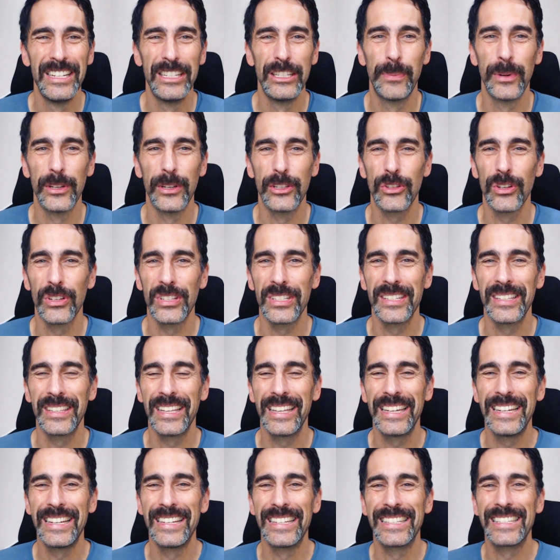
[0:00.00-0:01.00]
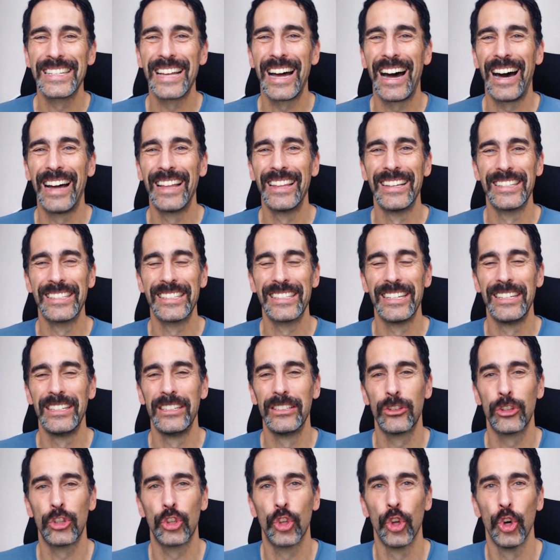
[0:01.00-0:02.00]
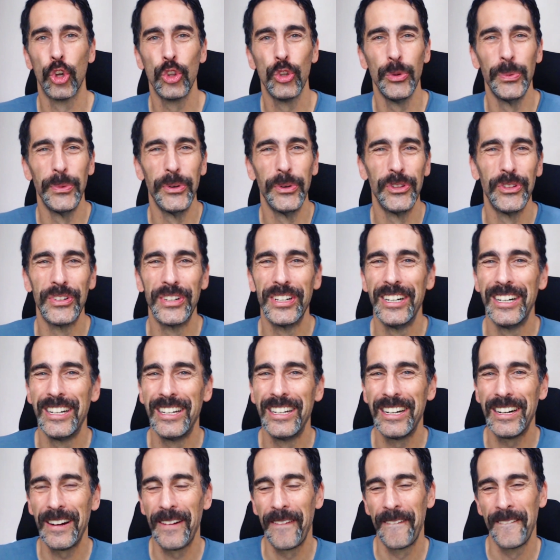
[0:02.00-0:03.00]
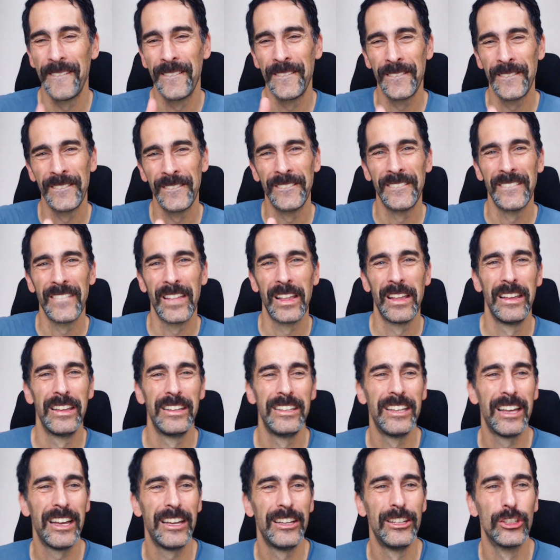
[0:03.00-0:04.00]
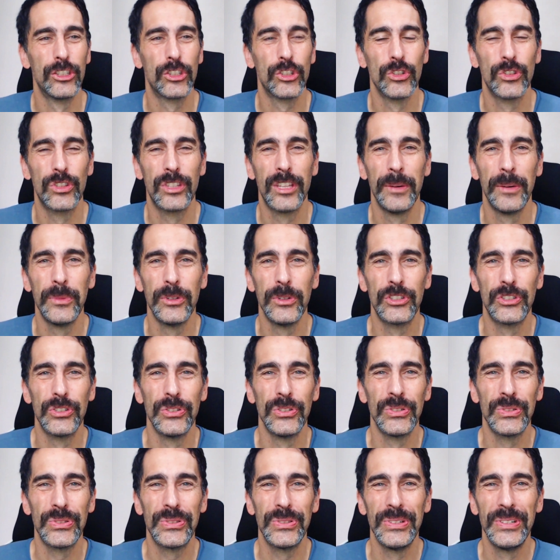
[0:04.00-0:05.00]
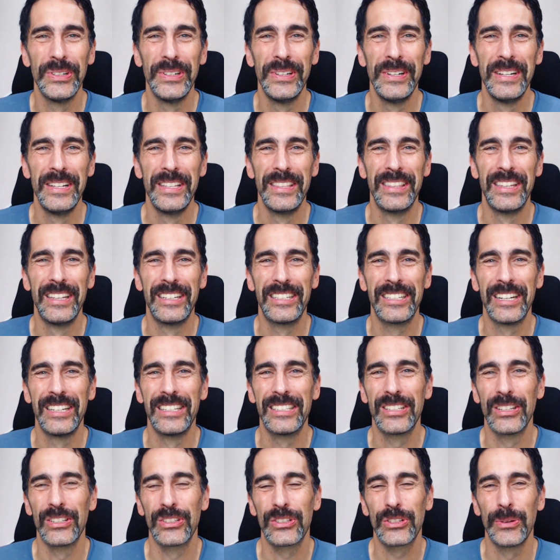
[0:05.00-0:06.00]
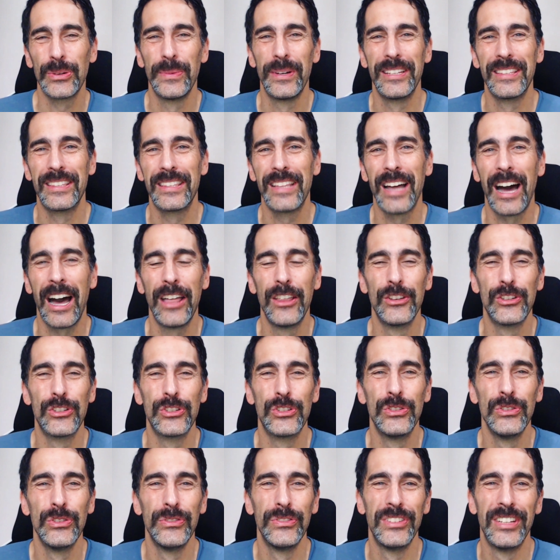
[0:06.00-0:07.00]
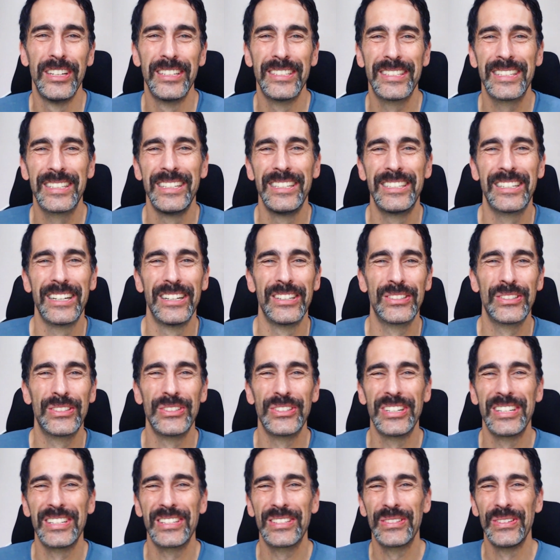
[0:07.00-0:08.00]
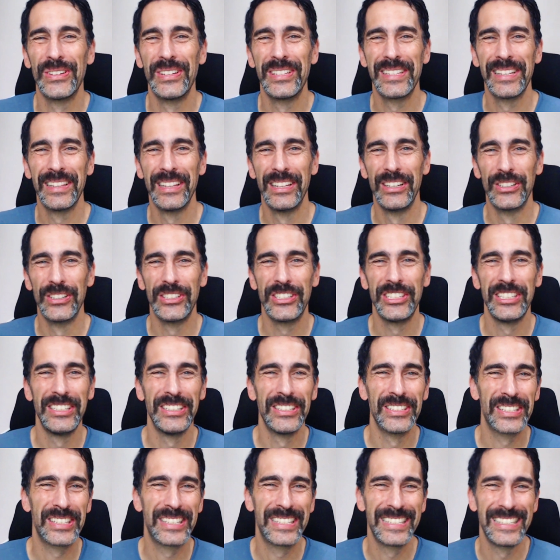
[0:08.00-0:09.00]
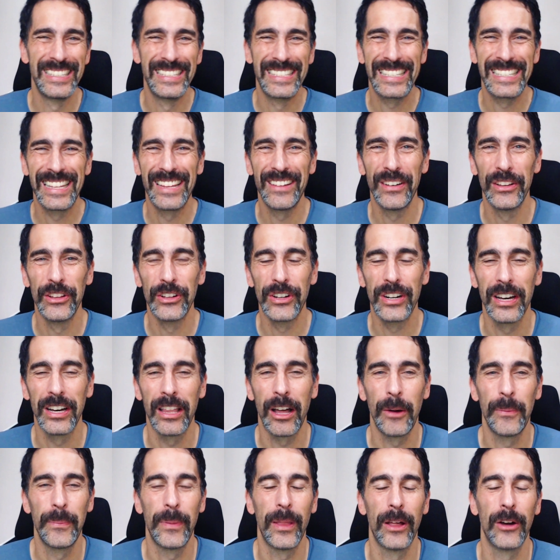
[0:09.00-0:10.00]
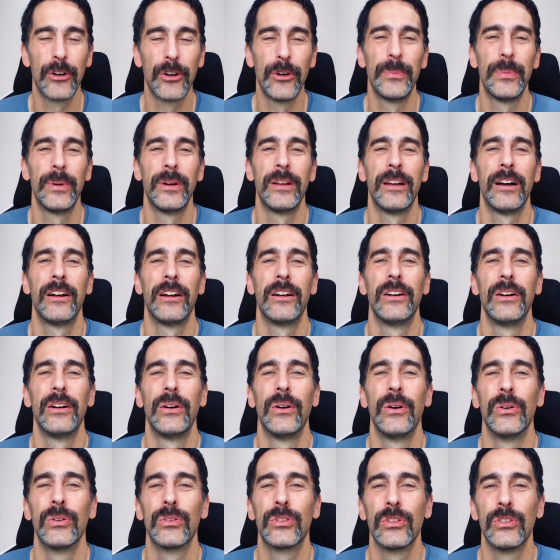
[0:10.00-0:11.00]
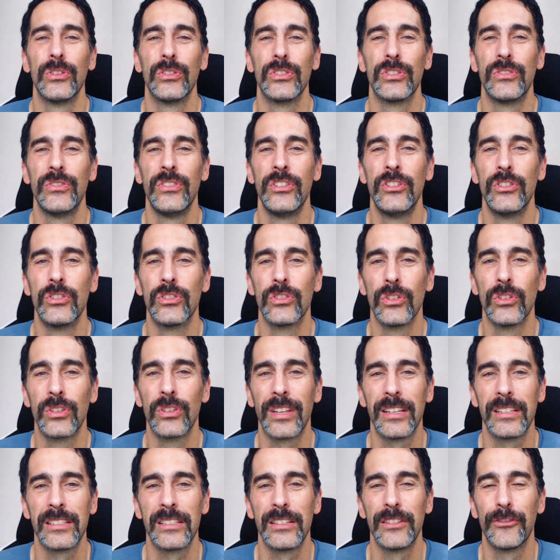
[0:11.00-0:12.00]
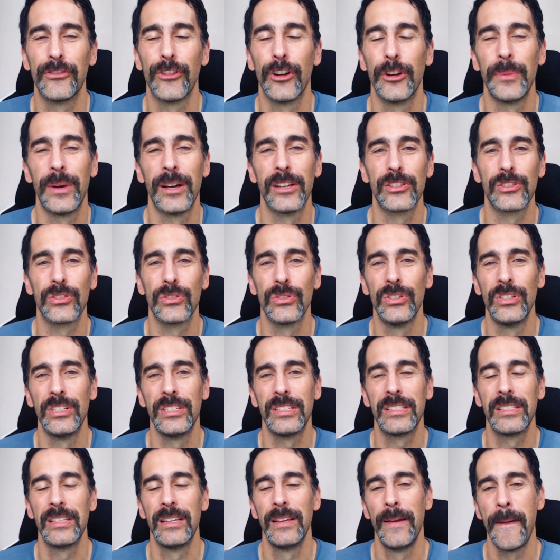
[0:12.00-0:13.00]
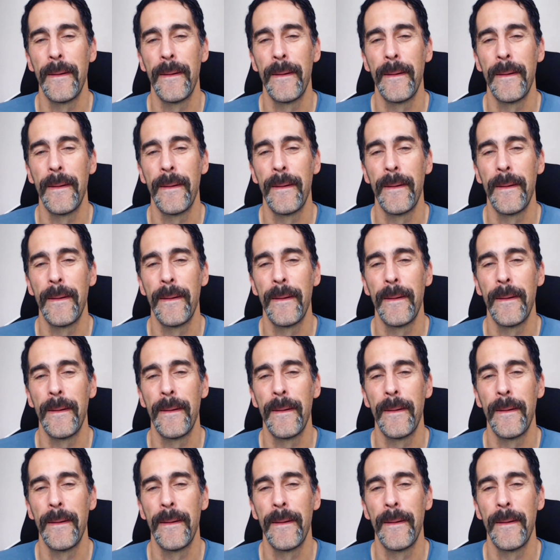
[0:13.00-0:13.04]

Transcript: de pessoas interessadas aí. Todo mundo ganha. E é isso, tamo junto. Deixe aí seus comentários, dúvidas, críticas, sugestões, elogios. Se inscreva no canal para acompanhar outros vídeos, outras informações.